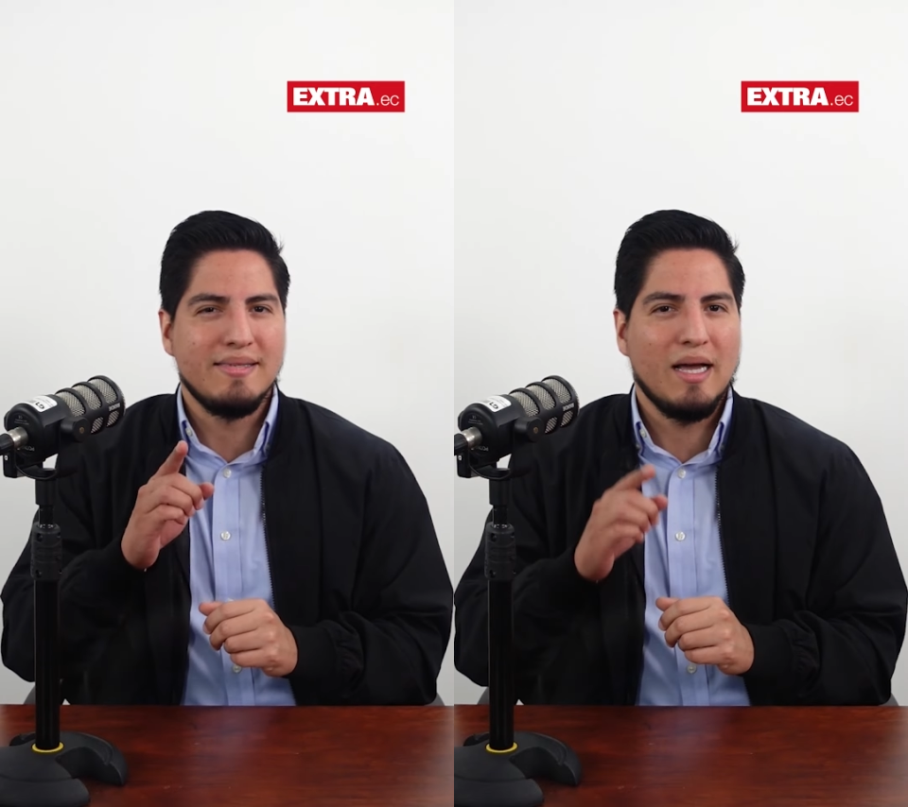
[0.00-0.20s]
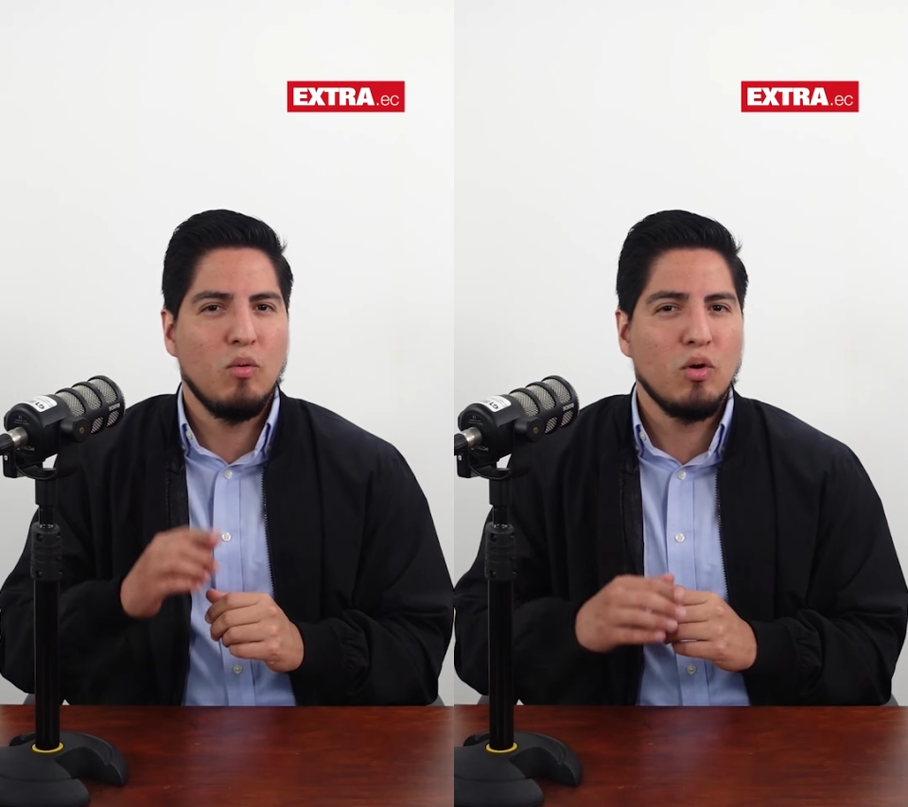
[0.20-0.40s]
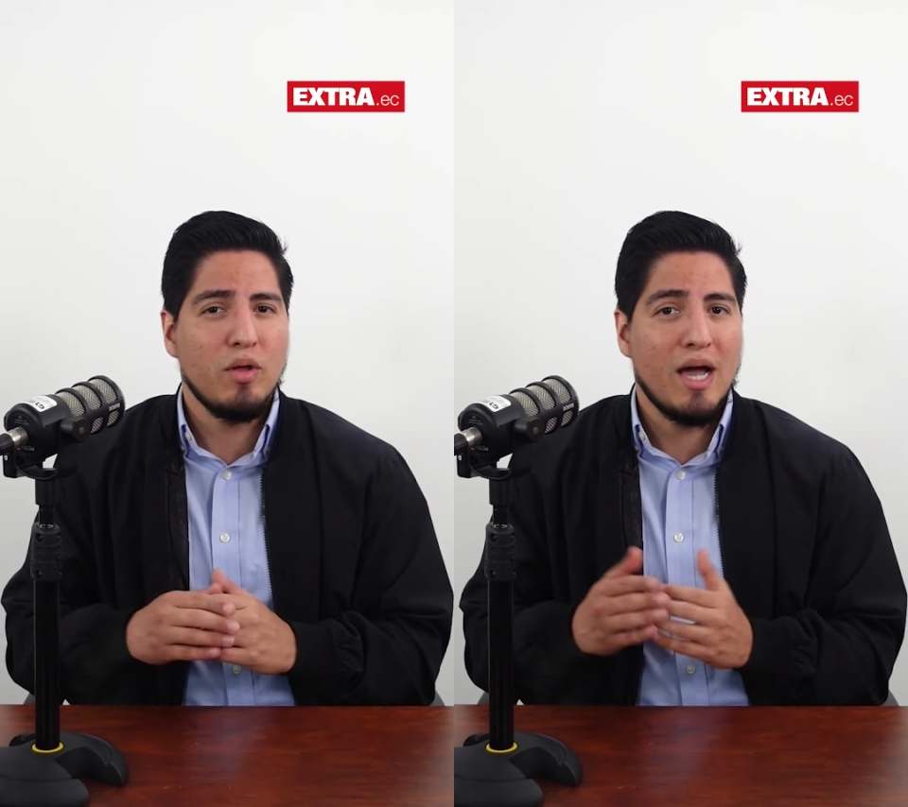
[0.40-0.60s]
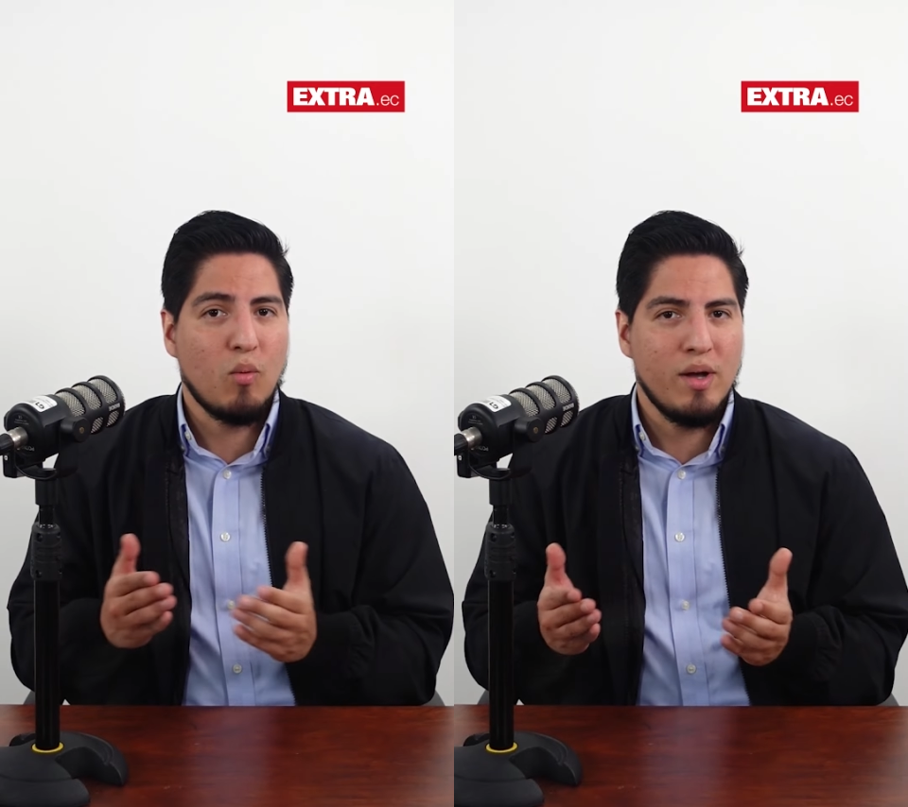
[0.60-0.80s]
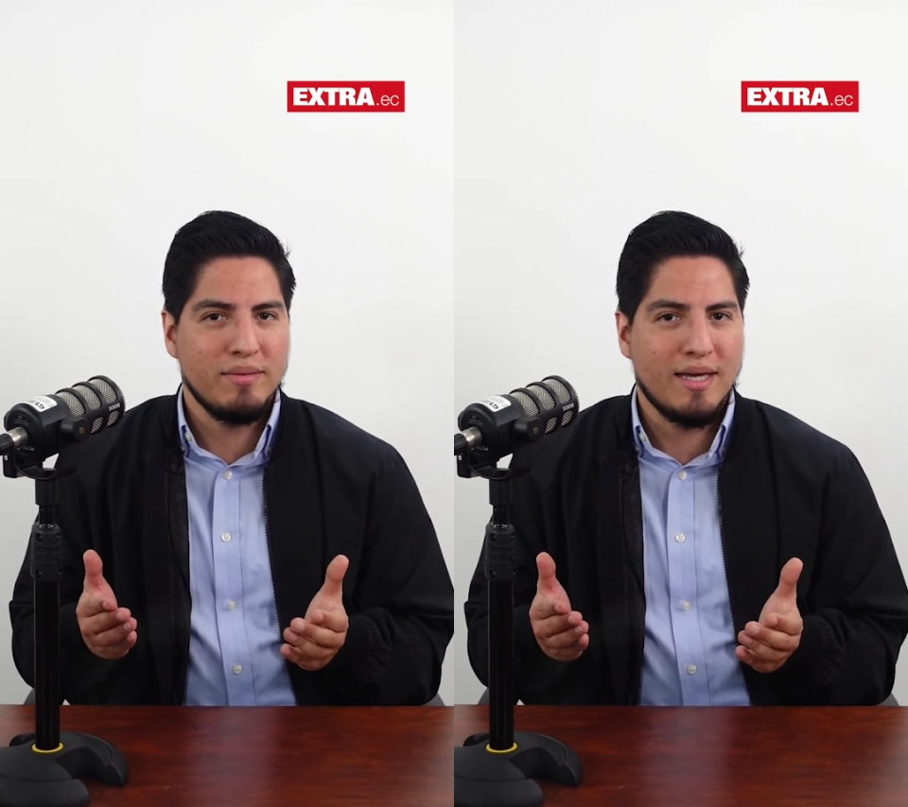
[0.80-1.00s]
seguro ya
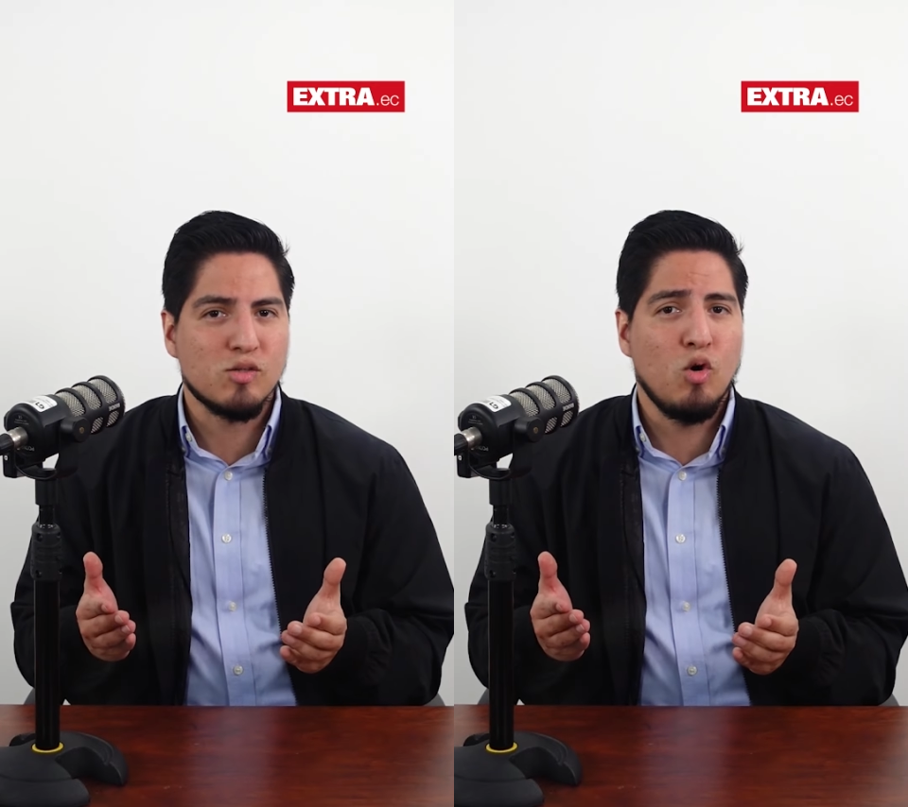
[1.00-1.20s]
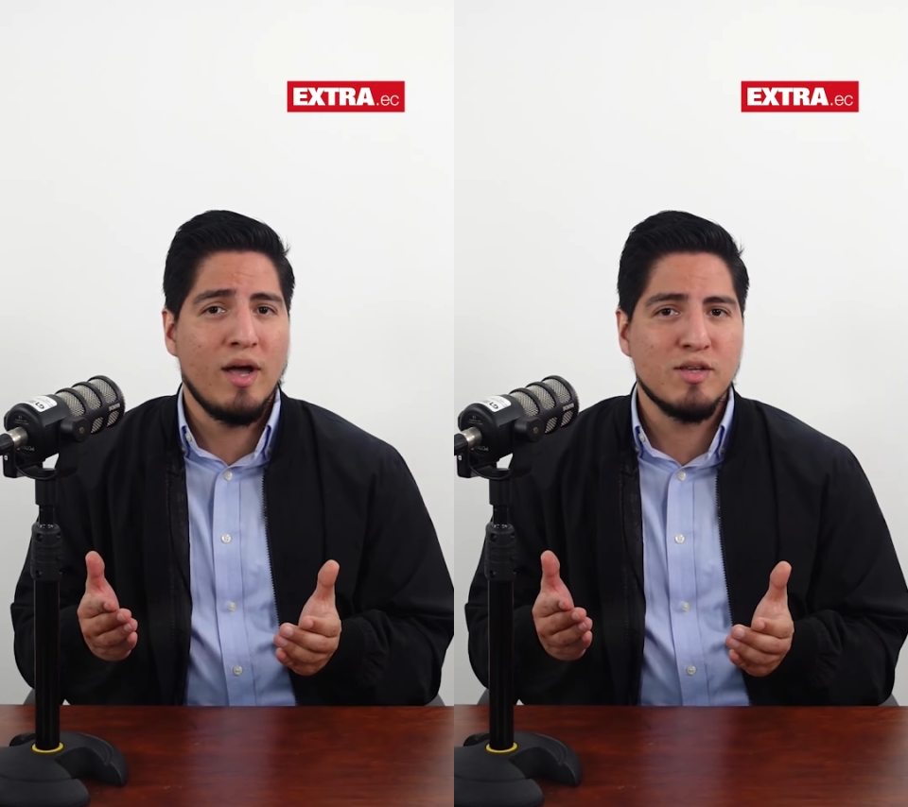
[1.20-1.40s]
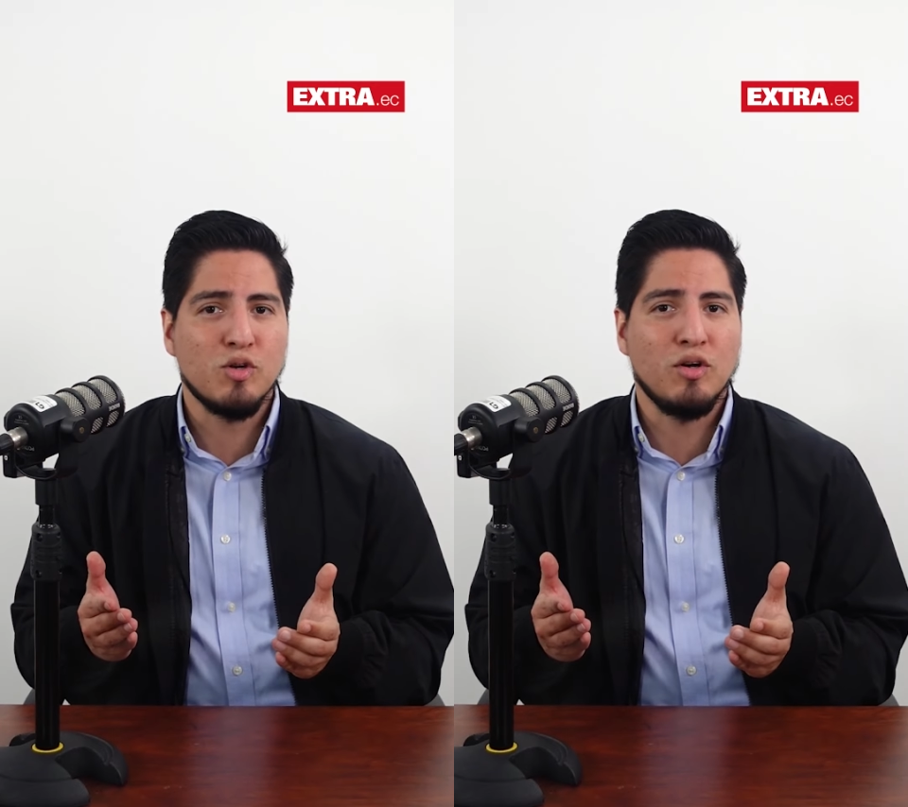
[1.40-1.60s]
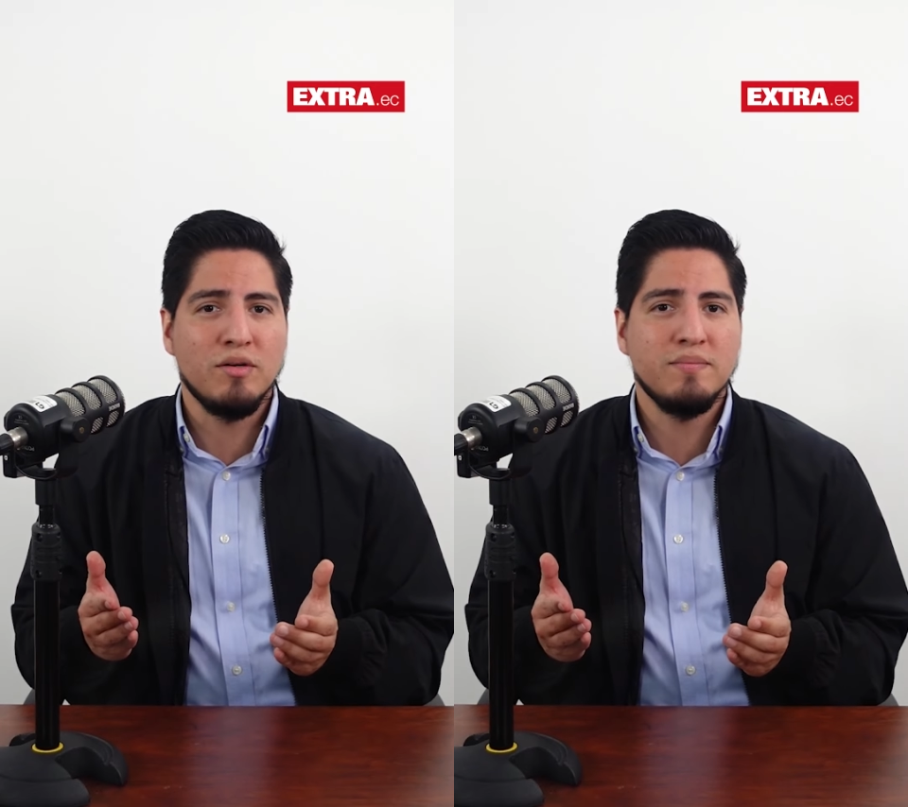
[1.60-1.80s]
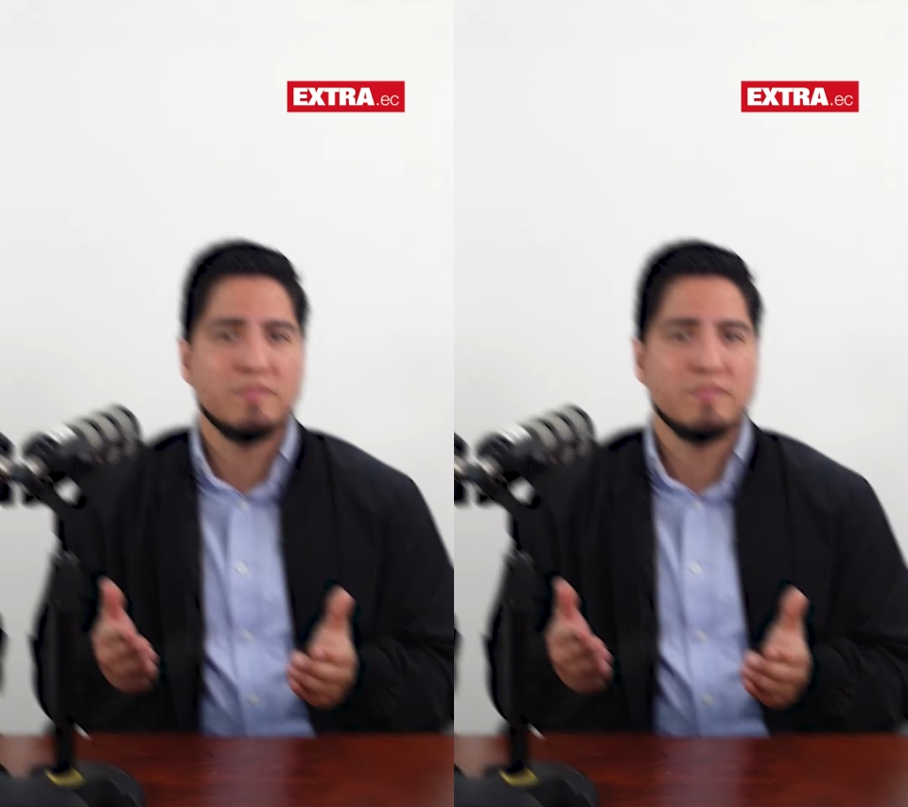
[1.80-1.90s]
cuentas con eso, ¿no?